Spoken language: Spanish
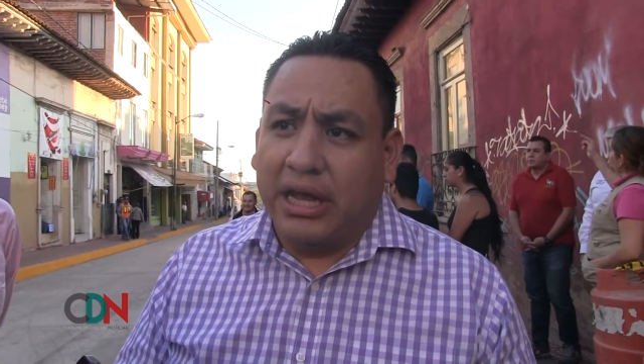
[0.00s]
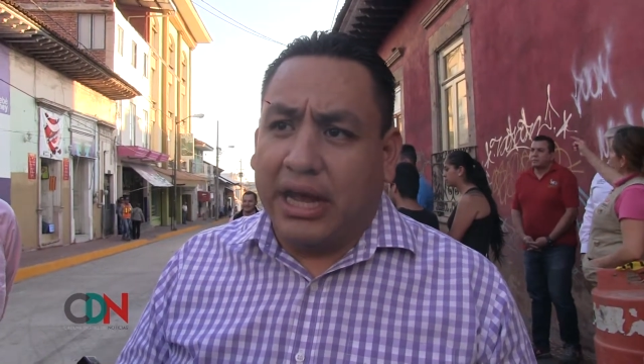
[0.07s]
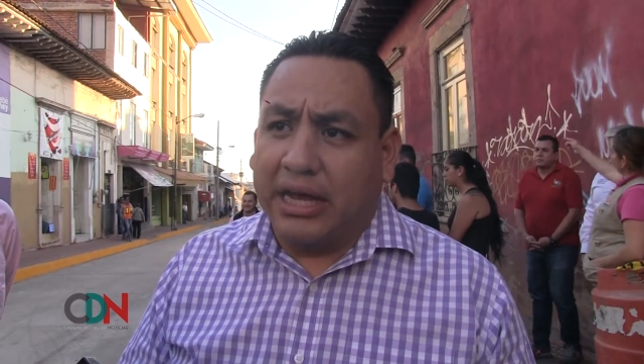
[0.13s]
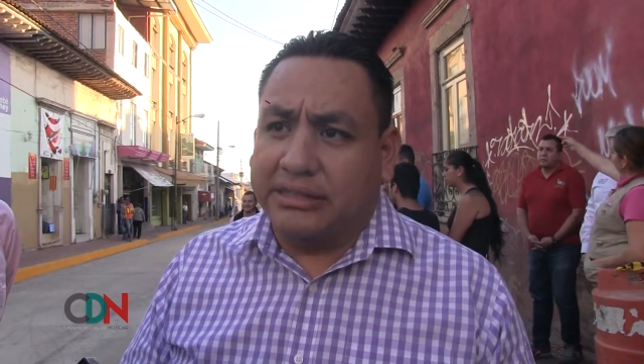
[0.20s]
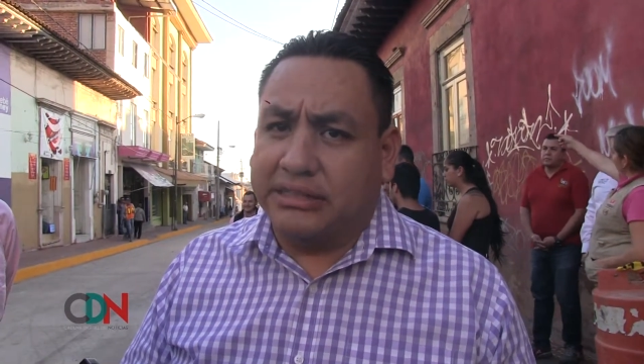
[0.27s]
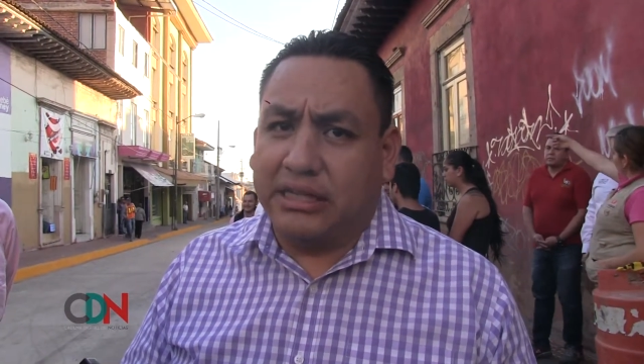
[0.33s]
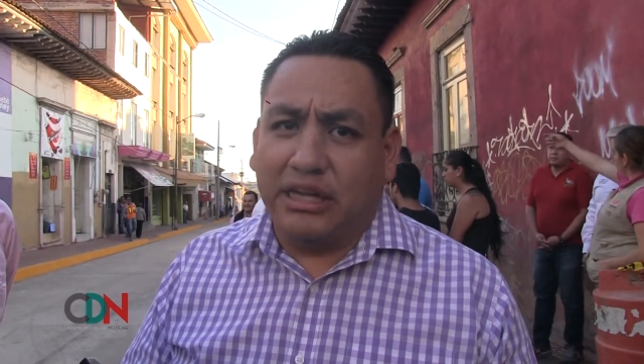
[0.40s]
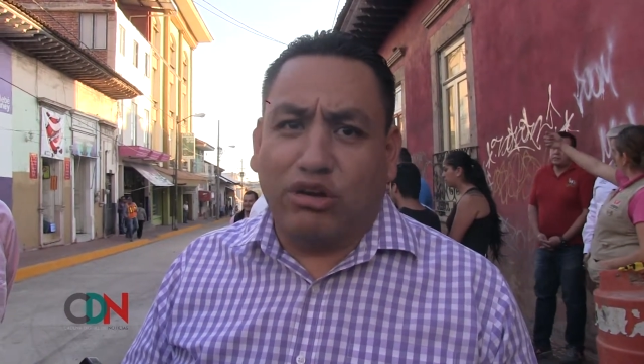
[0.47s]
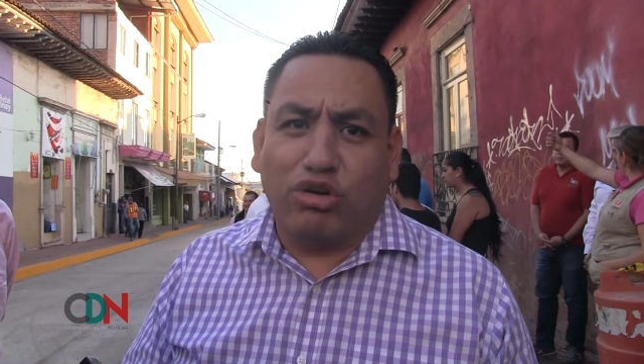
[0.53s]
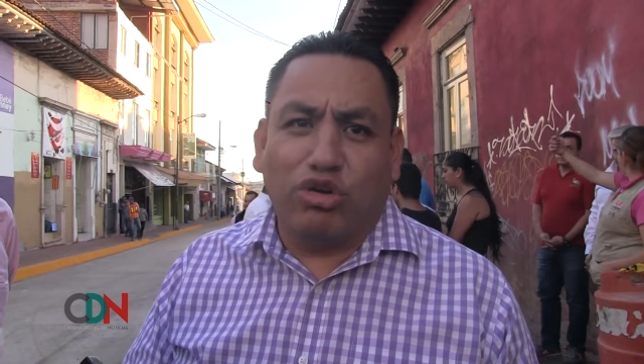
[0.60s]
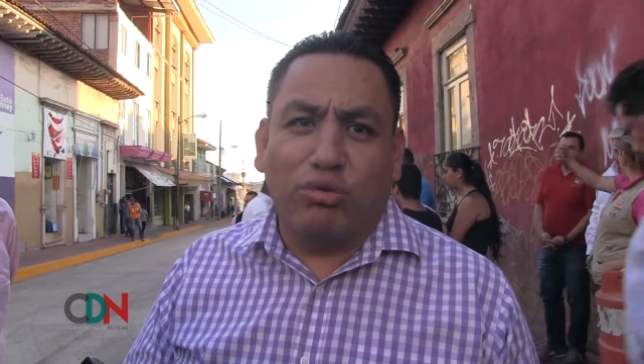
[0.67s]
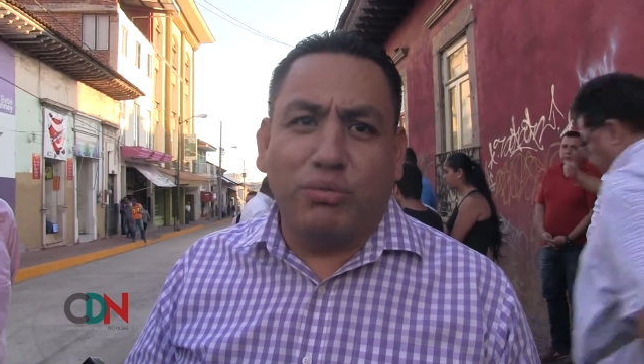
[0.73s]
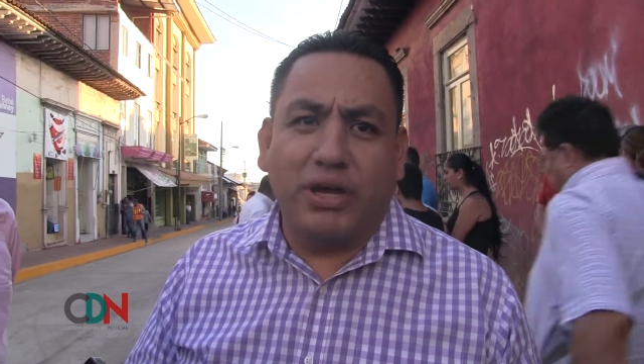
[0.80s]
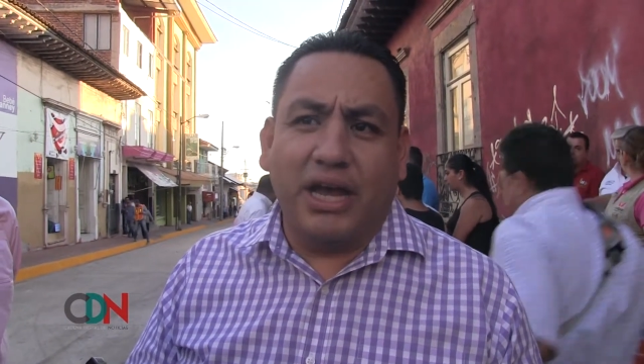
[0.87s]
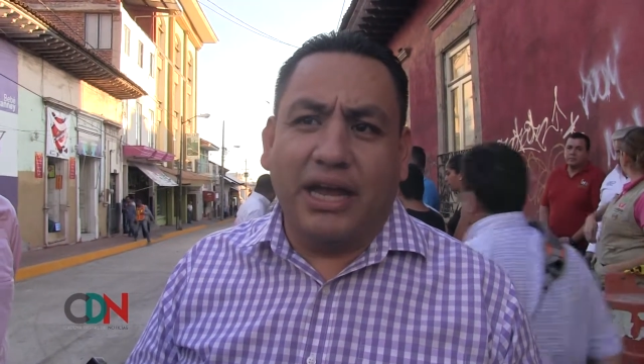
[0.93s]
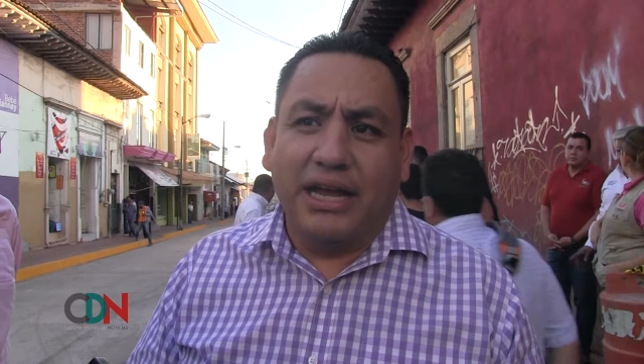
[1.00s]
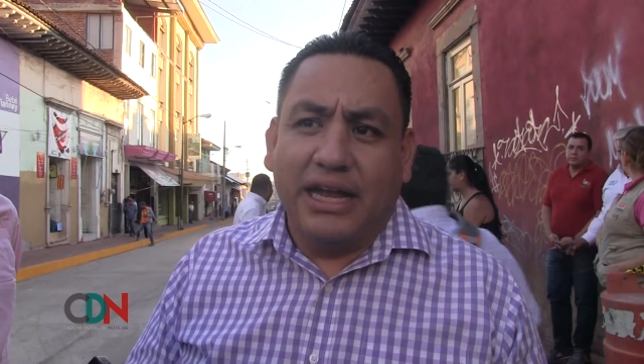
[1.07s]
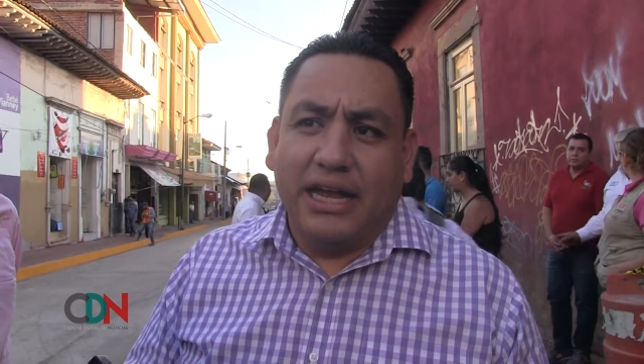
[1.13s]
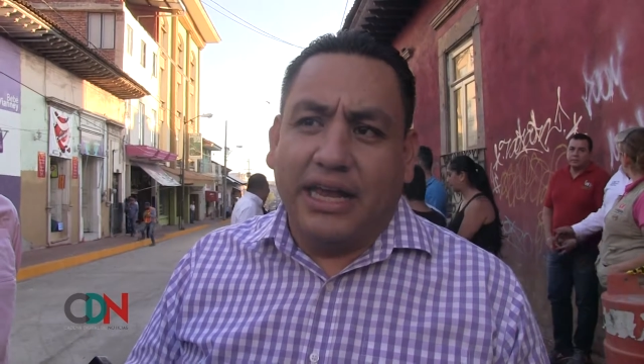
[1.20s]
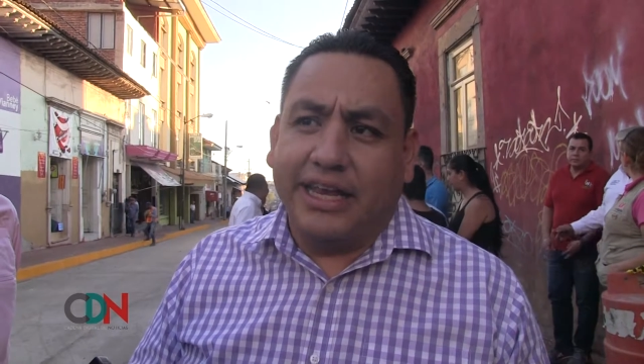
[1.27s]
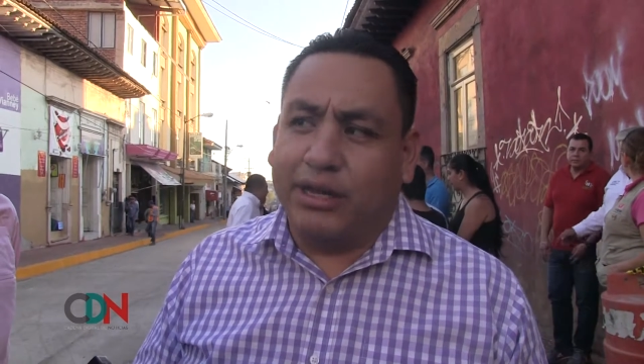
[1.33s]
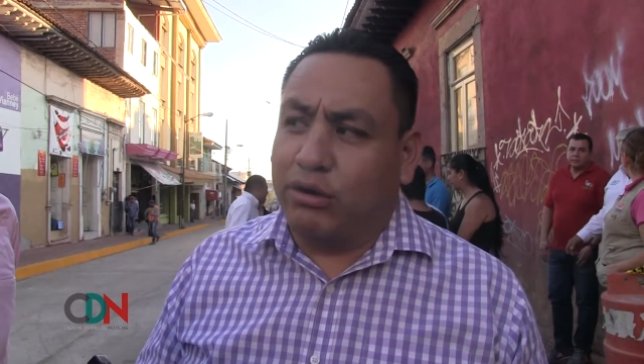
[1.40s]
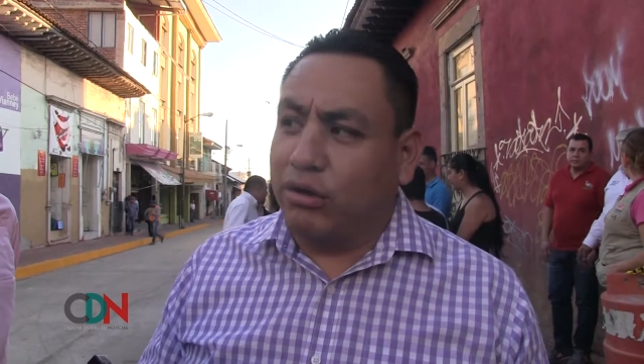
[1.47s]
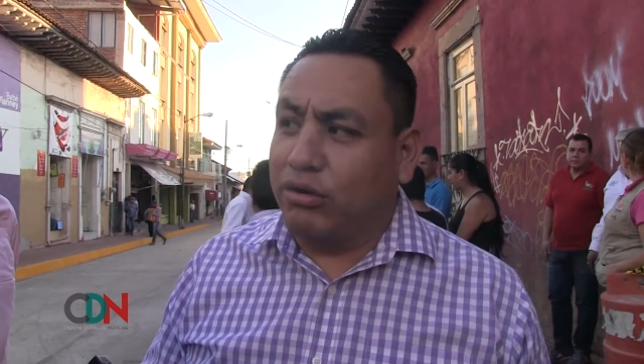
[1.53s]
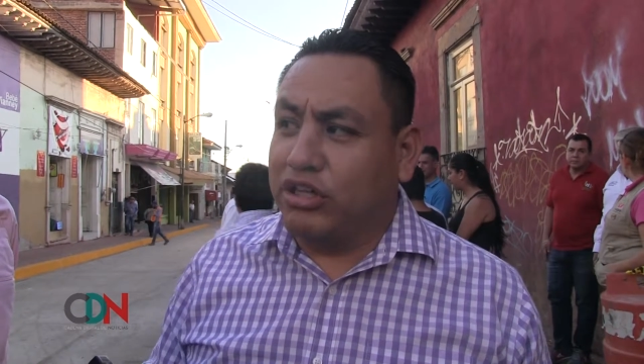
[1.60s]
hacen economía y creo que